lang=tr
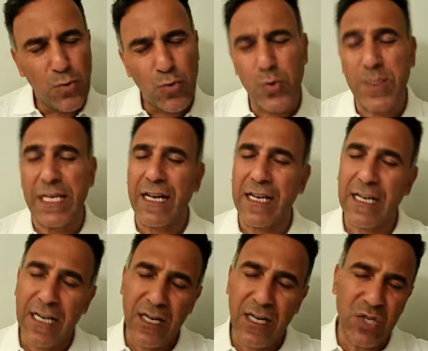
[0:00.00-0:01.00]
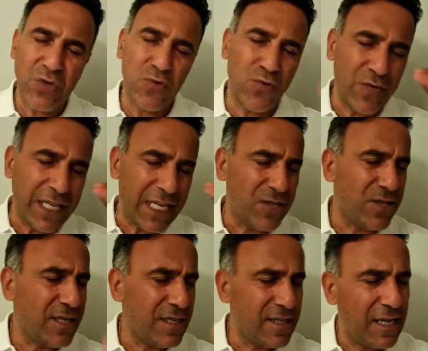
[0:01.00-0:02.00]
Uzak kış
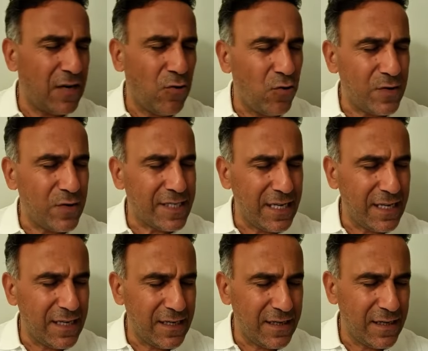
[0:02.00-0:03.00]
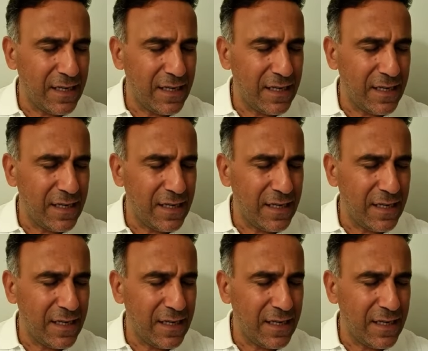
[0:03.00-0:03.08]
güneşi de olsa